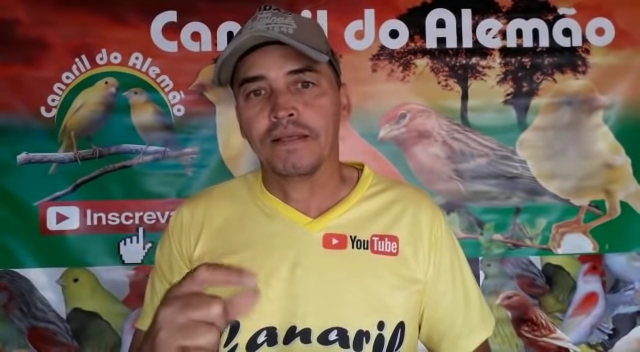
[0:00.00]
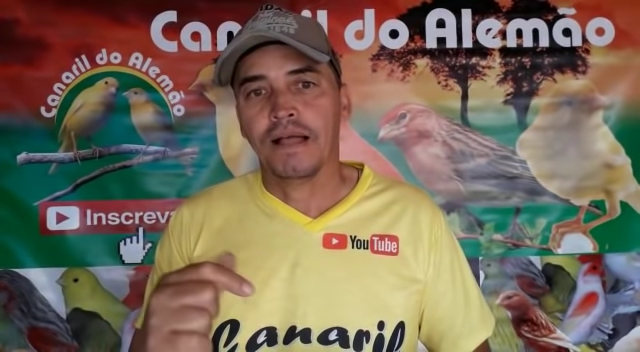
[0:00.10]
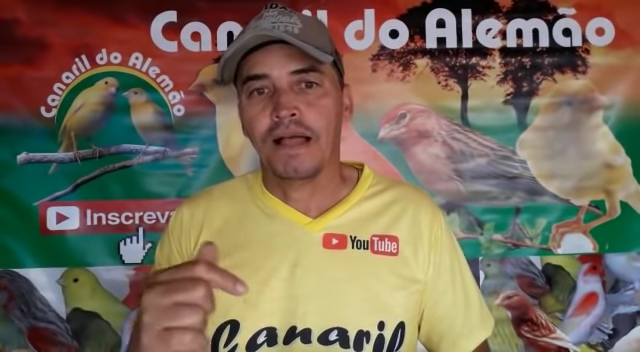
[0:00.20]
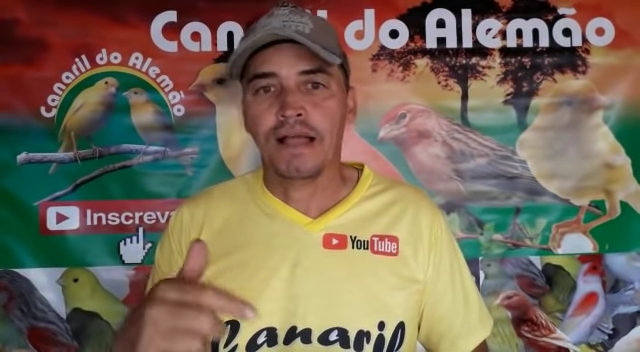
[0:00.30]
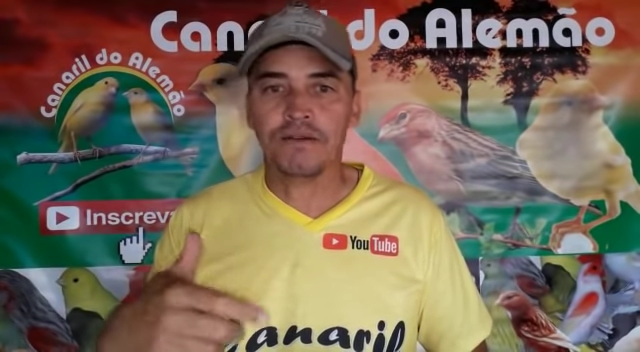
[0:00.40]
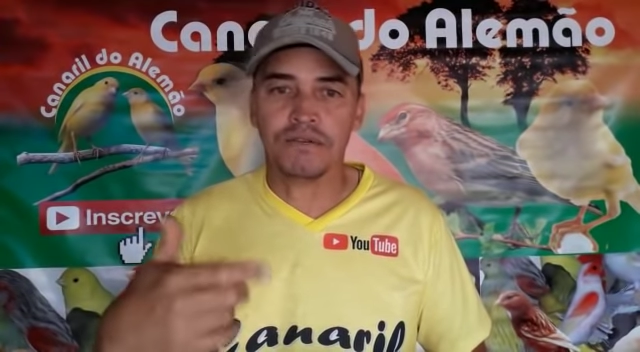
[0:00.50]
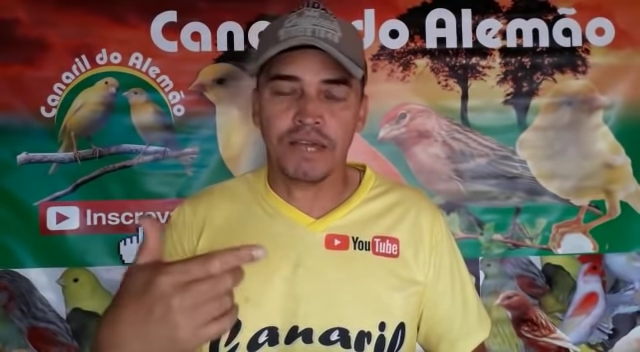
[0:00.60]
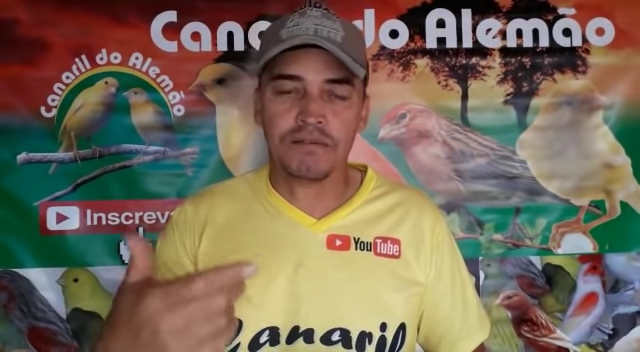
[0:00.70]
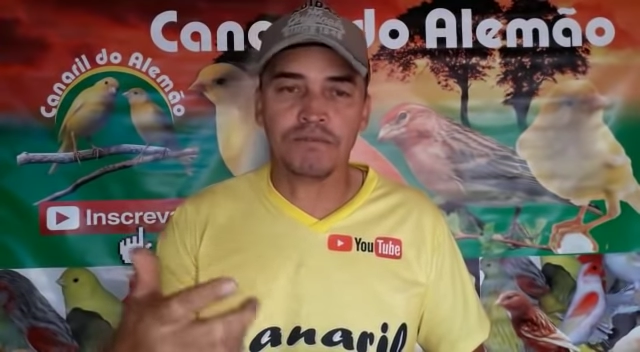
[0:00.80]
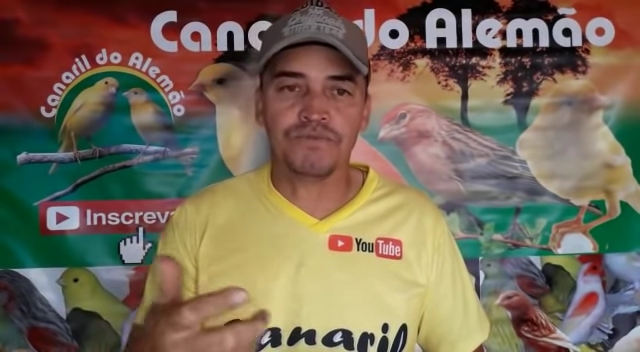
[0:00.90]
Ah, eu
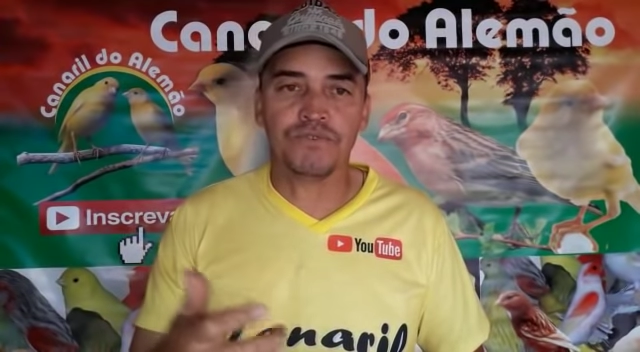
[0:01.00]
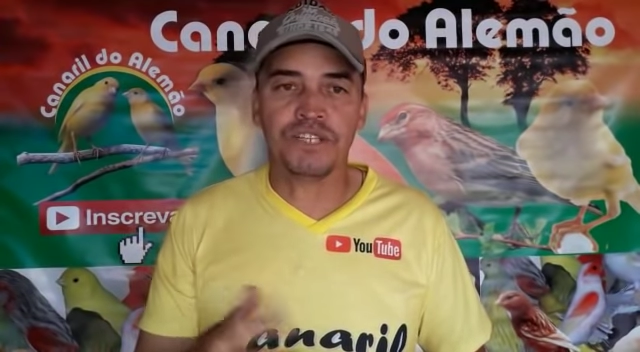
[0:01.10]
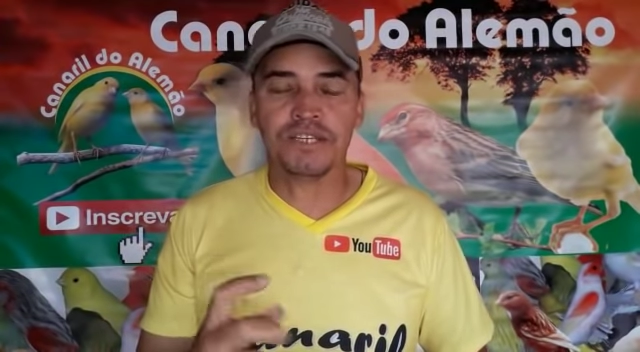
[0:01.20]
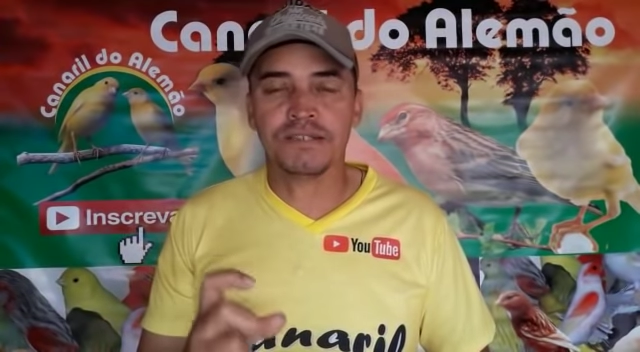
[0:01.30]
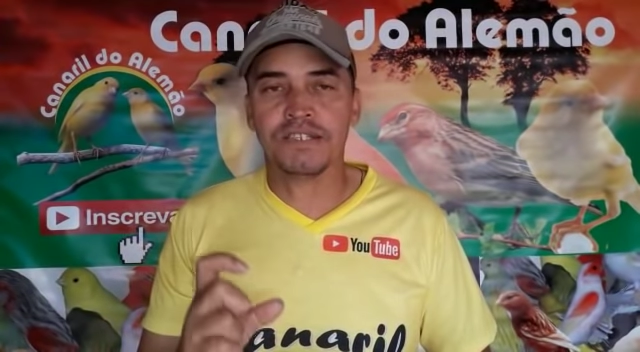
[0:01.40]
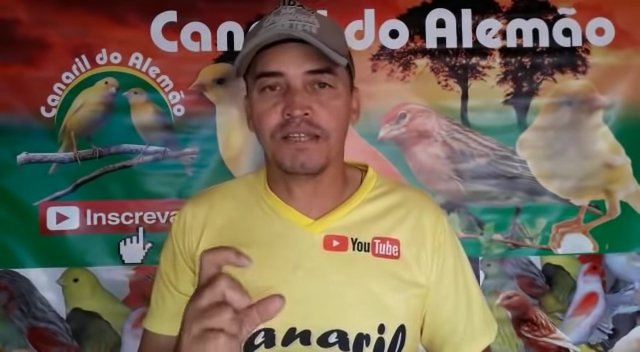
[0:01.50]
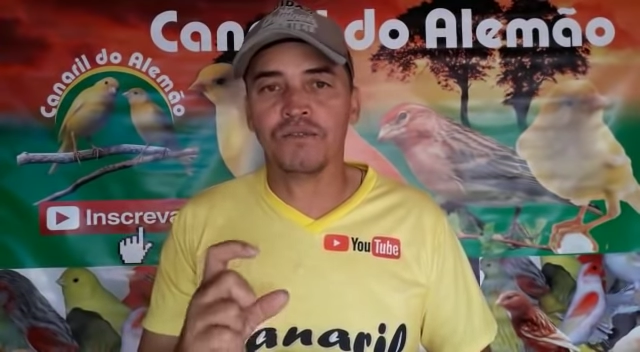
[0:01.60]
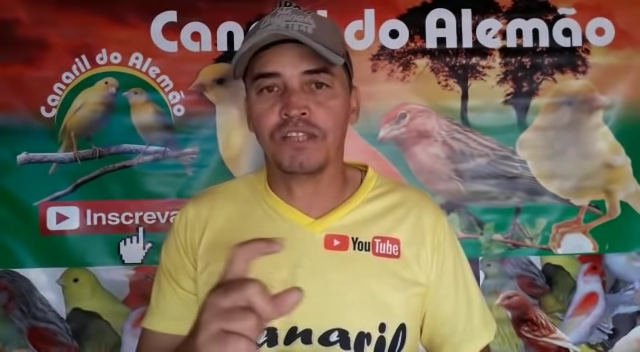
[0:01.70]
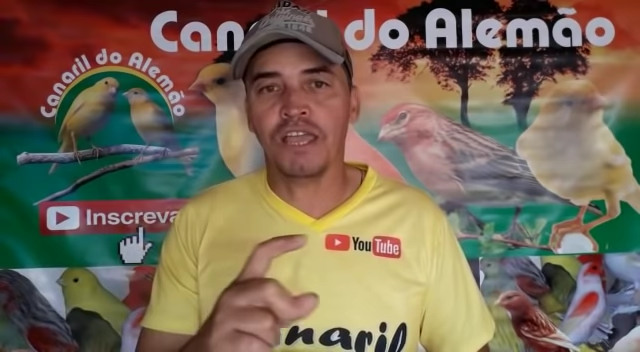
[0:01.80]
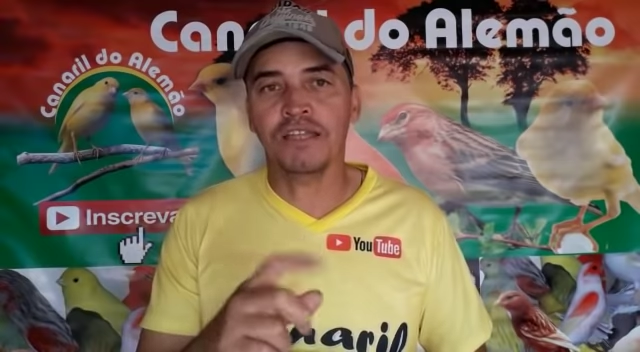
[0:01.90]
quero fornecer
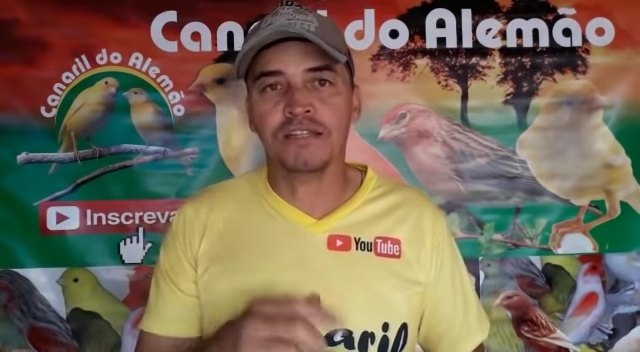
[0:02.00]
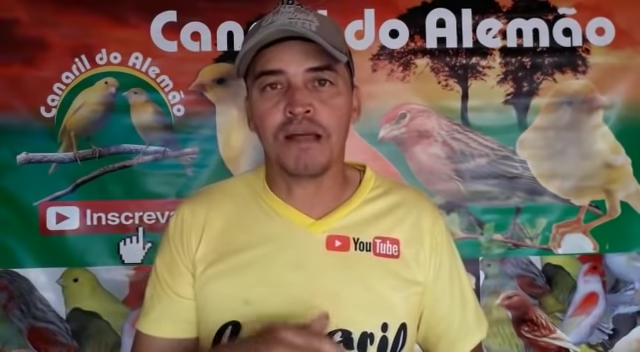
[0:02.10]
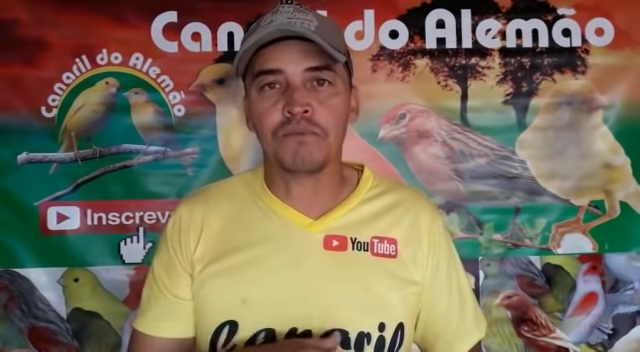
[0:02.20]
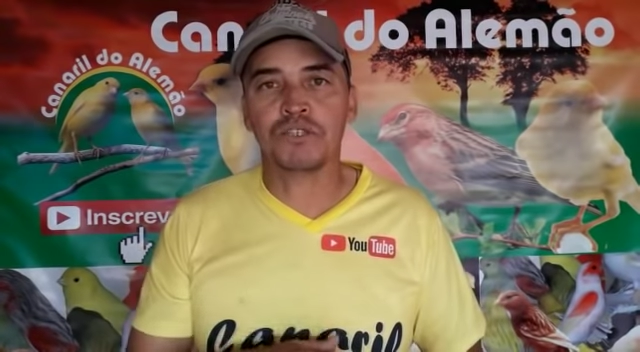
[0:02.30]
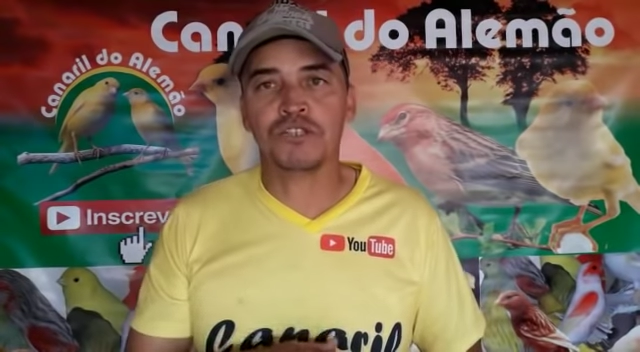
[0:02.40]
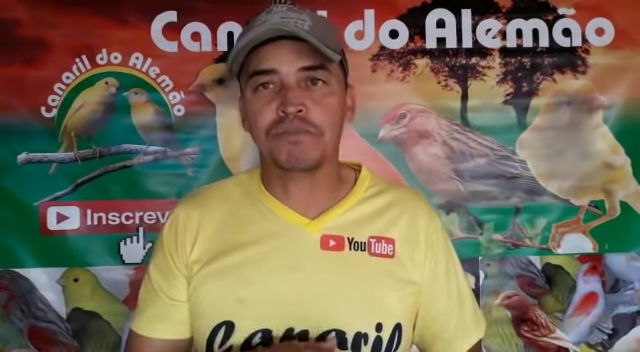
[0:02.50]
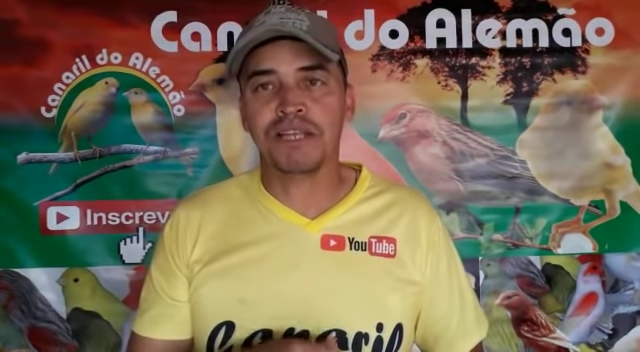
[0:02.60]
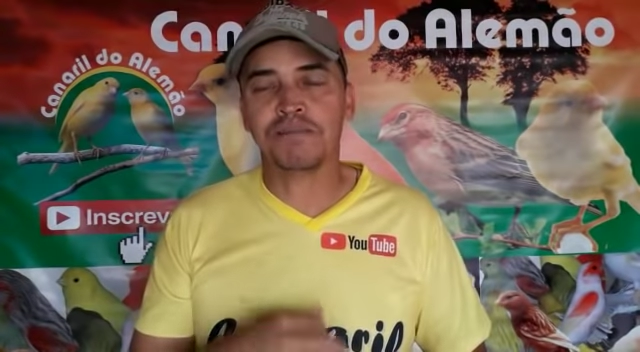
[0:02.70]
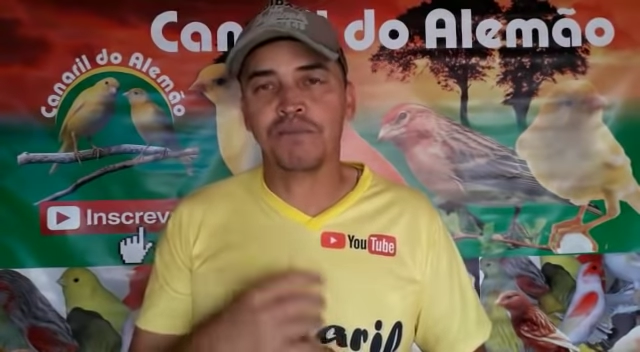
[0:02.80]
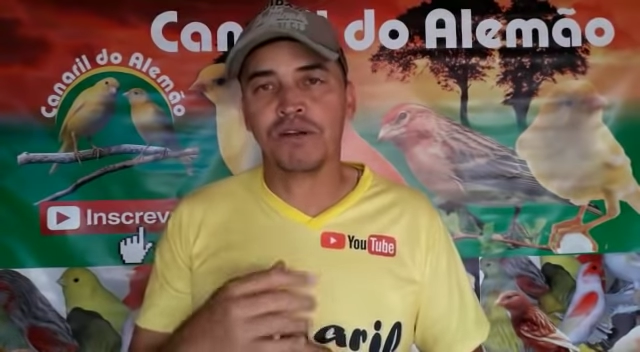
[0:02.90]
luteína na muda de
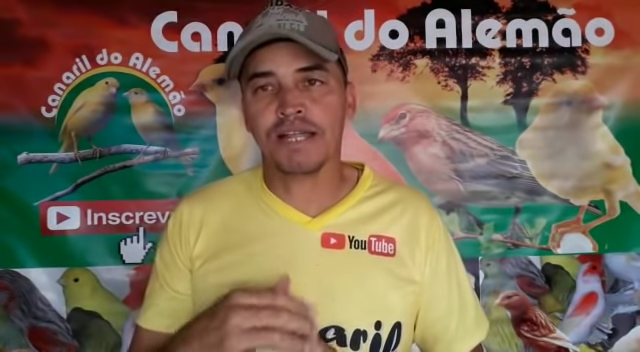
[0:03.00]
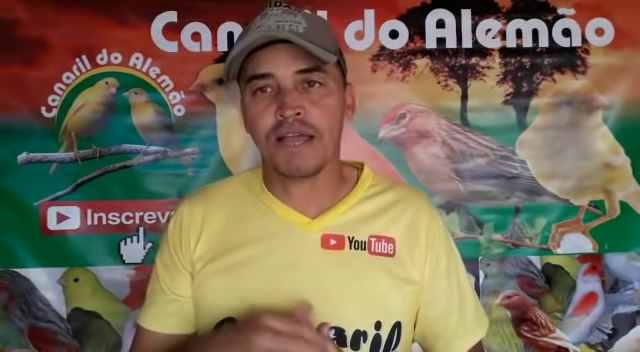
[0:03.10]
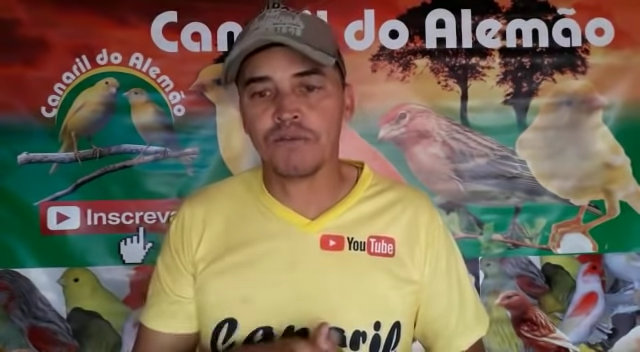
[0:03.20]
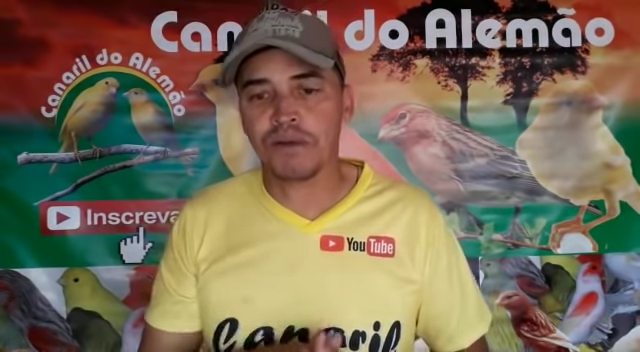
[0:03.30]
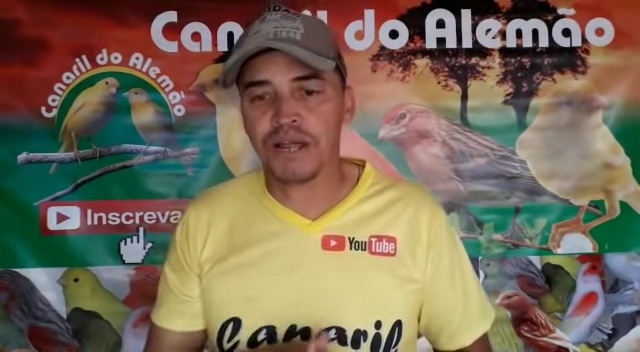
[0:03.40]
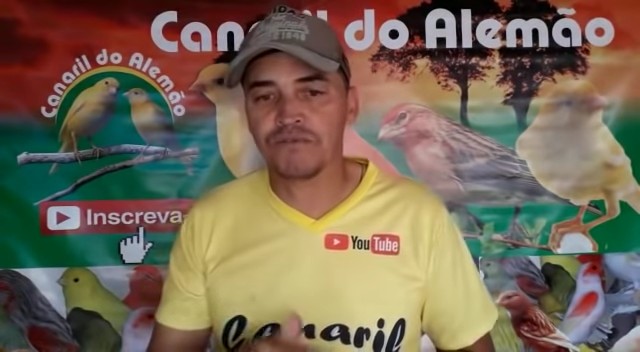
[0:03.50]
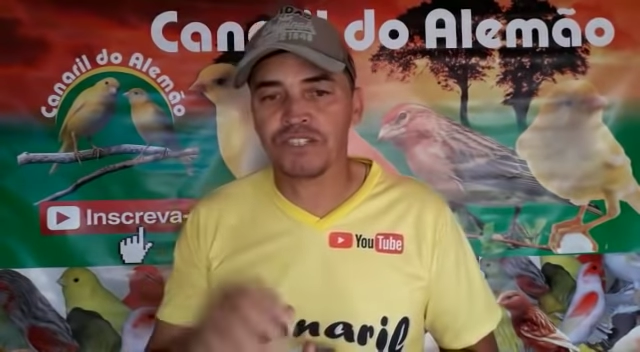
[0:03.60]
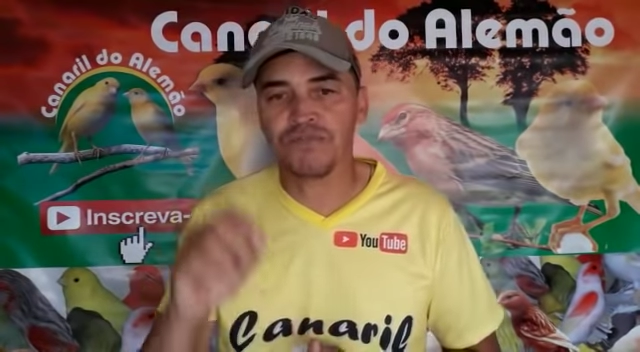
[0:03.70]
pena para o meu canário branco.